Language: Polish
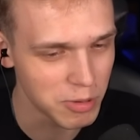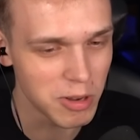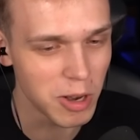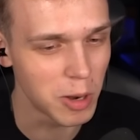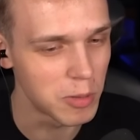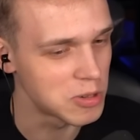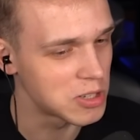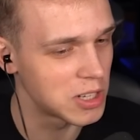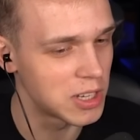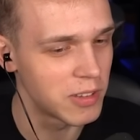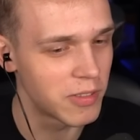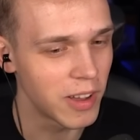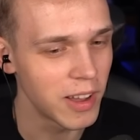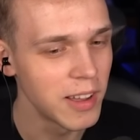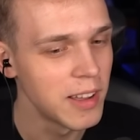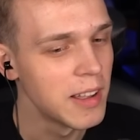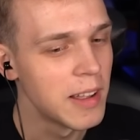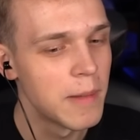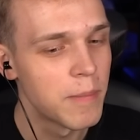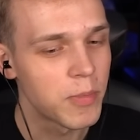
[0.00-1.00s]
były obrzydliwe,
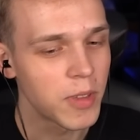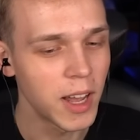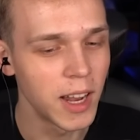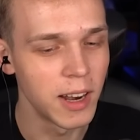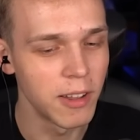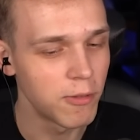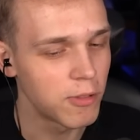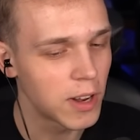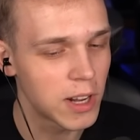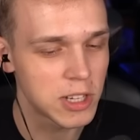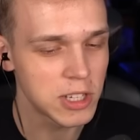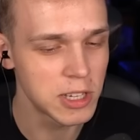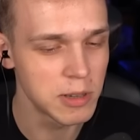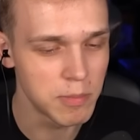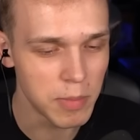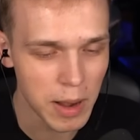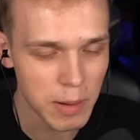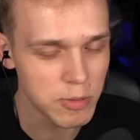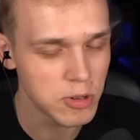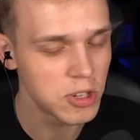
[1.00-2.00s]
ale flaczki
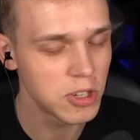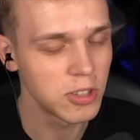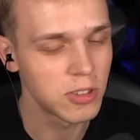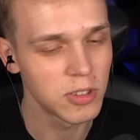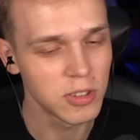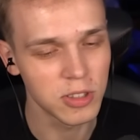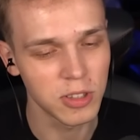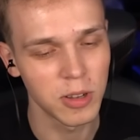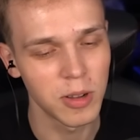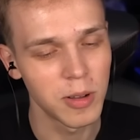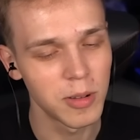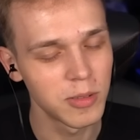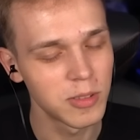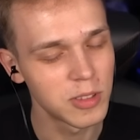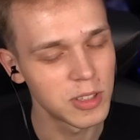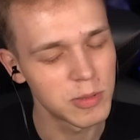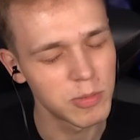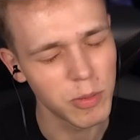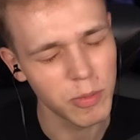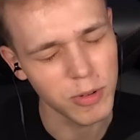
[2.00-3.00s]
babci to są,
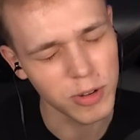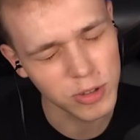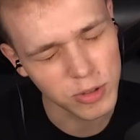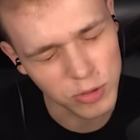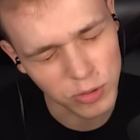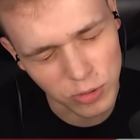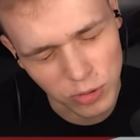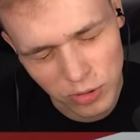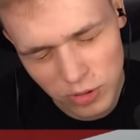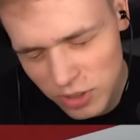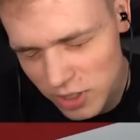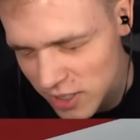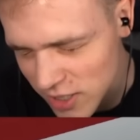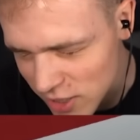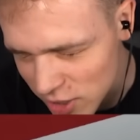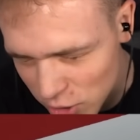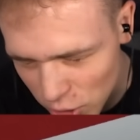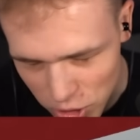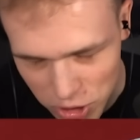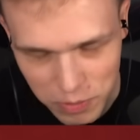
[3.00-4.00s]
to jest po prostu, to
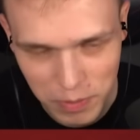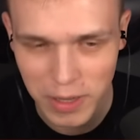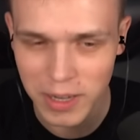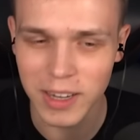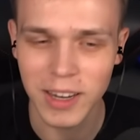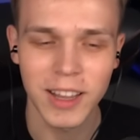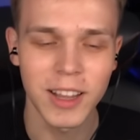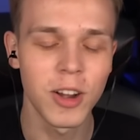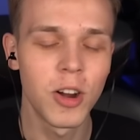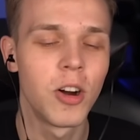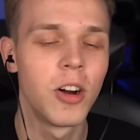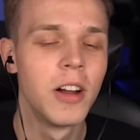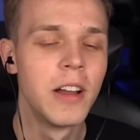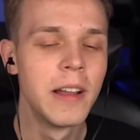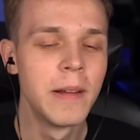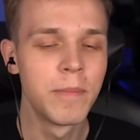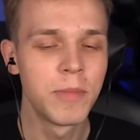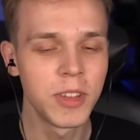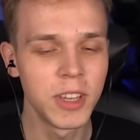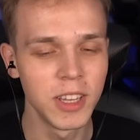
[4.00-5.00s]
jest coś pięknego
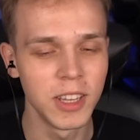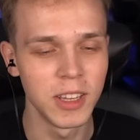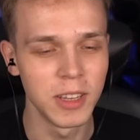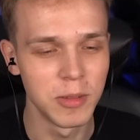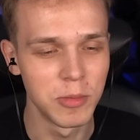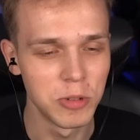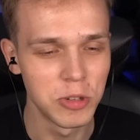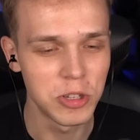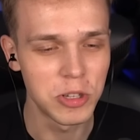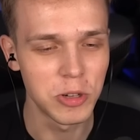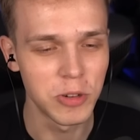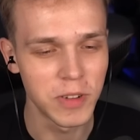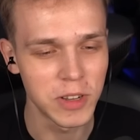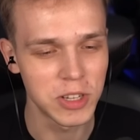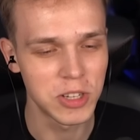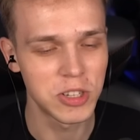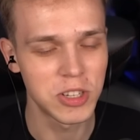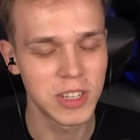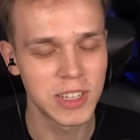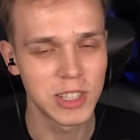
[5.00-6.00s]
i musicie
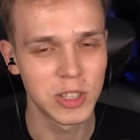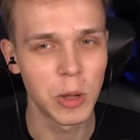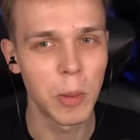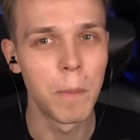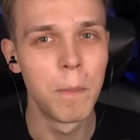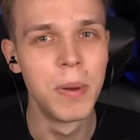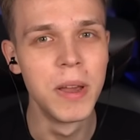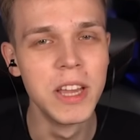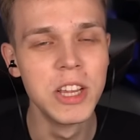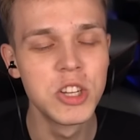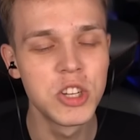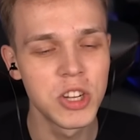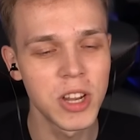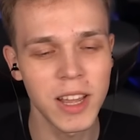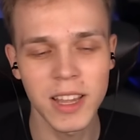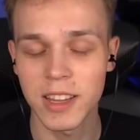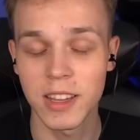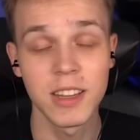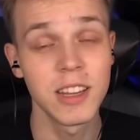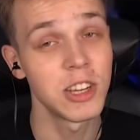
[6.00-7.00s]
uwierzyć, że jest to
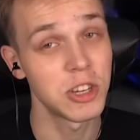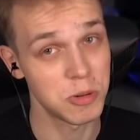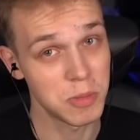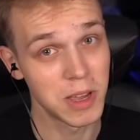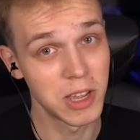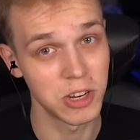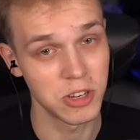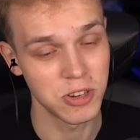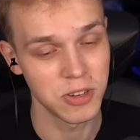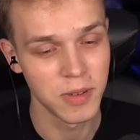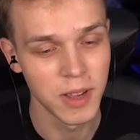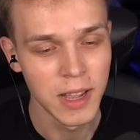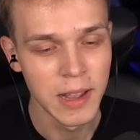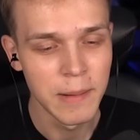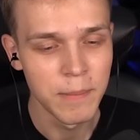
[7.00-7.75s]
pyszne i nie śmierdzi.